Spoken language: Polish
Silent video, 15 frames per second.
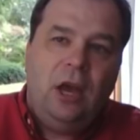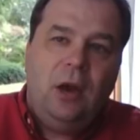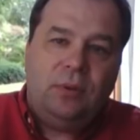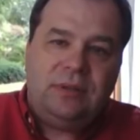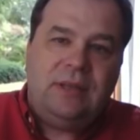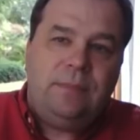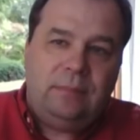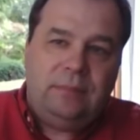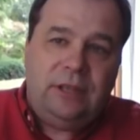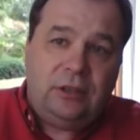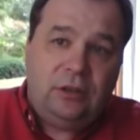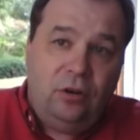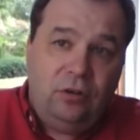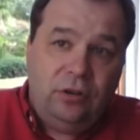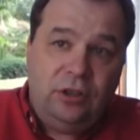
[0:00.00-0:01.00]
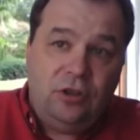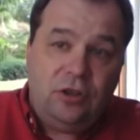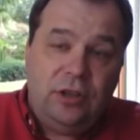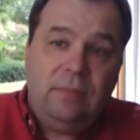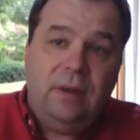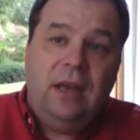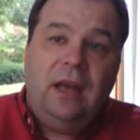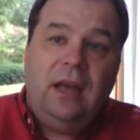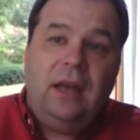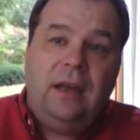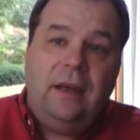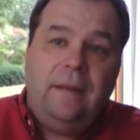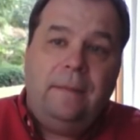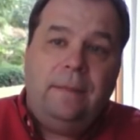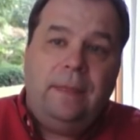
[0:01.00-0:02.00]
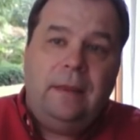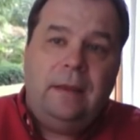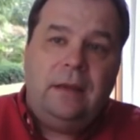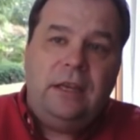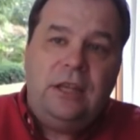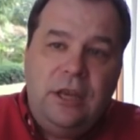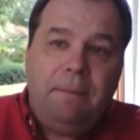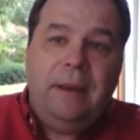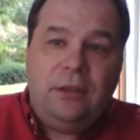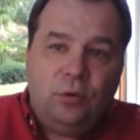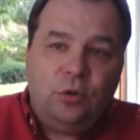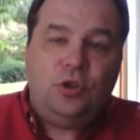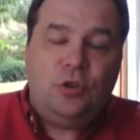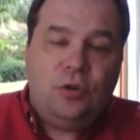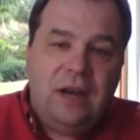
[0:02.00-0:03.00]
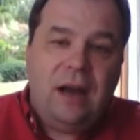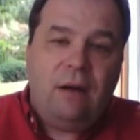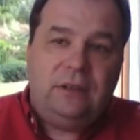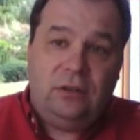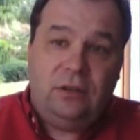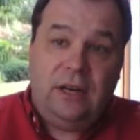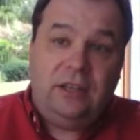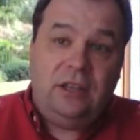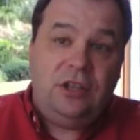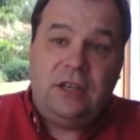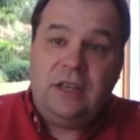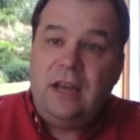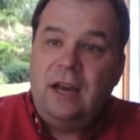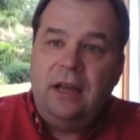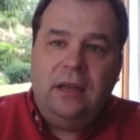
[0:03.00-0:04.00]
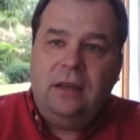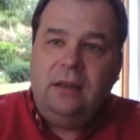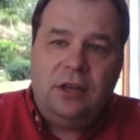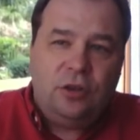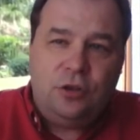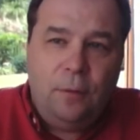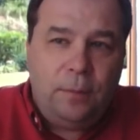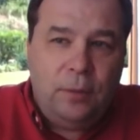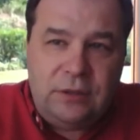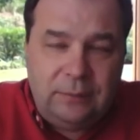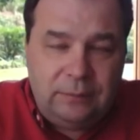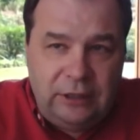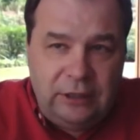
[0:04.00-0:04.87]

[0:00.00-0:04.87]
postępem technologicznym y, linie będą ściągały te ograniczenia. Jeśli chodzi o postęp